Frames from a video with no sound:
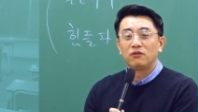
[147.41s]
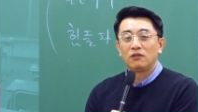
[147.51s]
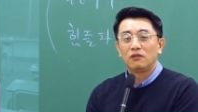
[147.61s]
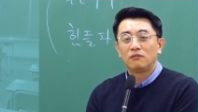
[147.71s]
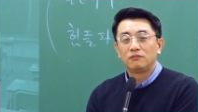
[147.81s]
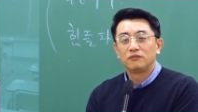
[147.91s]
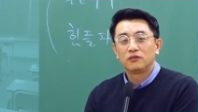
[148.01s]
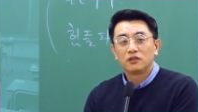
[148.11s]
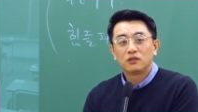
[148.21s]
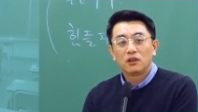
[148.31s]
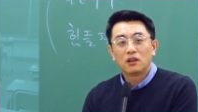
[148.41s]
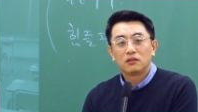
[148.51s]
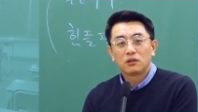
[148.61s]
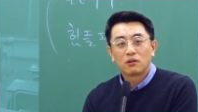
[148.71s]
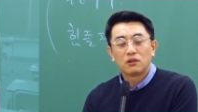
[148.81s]
불
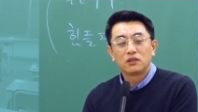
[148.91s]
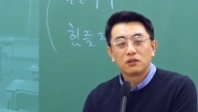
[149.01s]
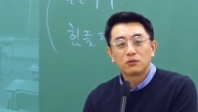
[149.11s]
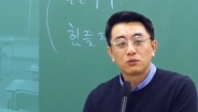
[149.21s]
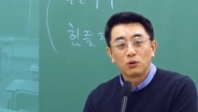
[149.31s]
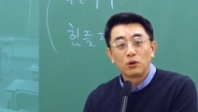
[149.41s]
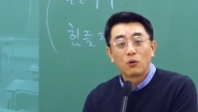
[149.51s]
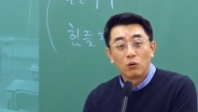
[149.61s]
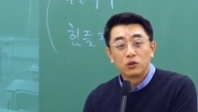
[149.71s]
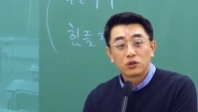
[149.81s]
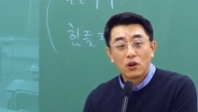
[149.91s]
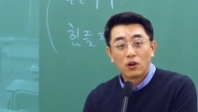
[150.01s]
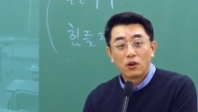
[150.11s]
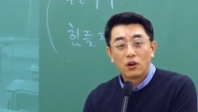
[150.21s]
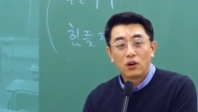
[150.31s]
떨어질 수도 있고 그렇죠.
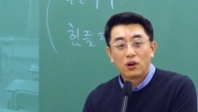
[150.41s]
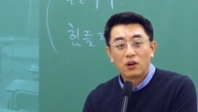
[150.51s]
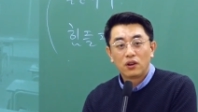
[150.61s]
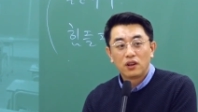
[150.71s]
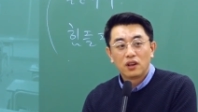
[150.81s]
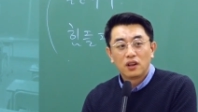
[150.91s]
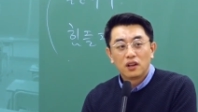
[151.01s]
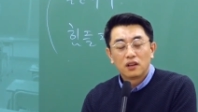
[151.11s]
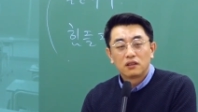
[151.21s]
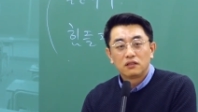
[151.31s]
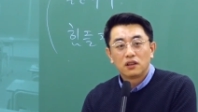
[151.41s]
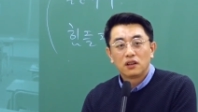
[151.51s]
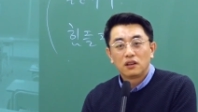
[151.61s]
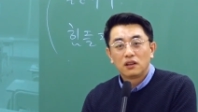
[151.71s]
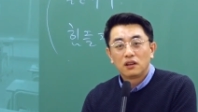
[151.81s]
어.
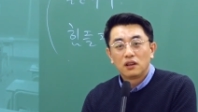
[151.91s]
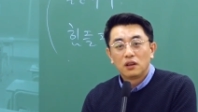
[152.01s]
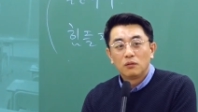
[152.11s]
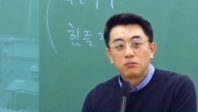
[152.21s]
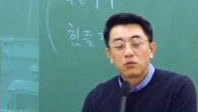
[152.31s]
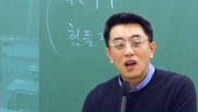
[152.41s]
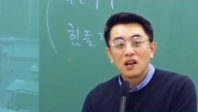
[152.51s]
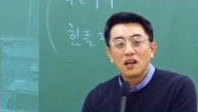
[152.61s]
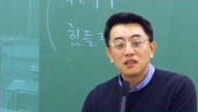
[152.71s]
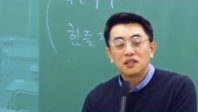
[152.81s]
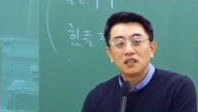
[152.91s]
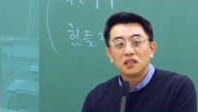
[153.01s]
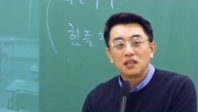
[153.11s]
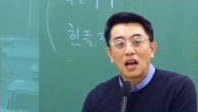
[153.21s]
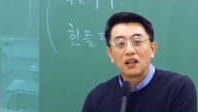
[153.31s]
근데
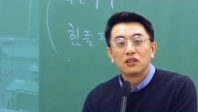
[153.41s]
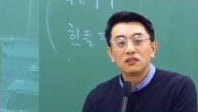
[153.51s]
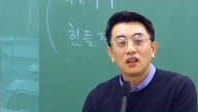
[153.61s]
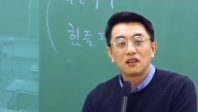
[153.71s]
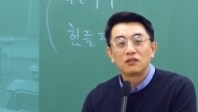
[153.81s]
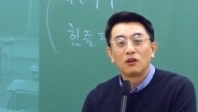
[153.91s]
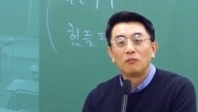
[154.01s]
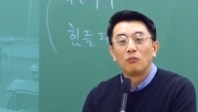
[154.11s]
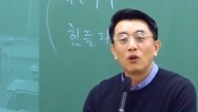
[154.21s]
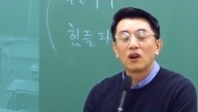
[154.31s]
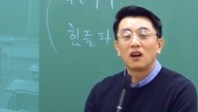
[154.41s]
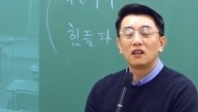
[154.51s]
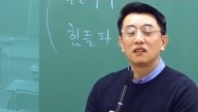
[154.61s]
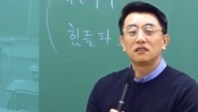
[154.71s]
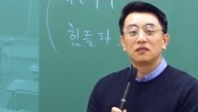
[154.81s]
불안하지 않는다는 건
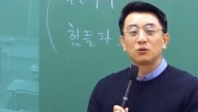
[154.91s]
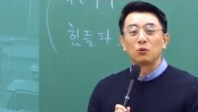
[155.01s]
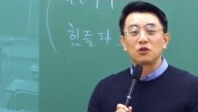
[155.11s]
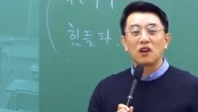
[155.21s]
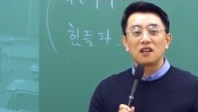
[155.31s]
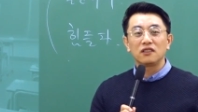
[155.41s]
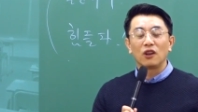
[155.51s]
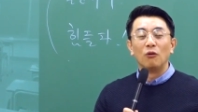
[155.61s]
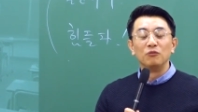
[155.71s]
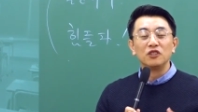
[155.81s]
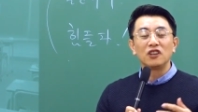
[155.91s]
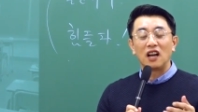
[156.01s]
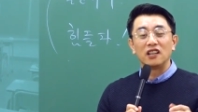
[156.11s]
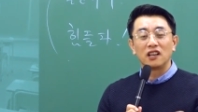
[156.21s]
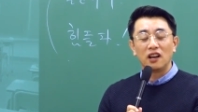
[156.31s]
뭔가 도전하는 게 없는 거
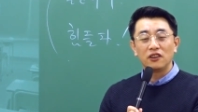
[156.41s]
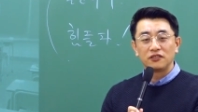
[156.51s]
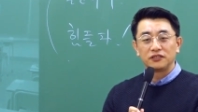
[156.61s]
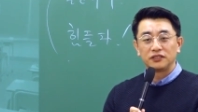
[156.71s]
아닌가요?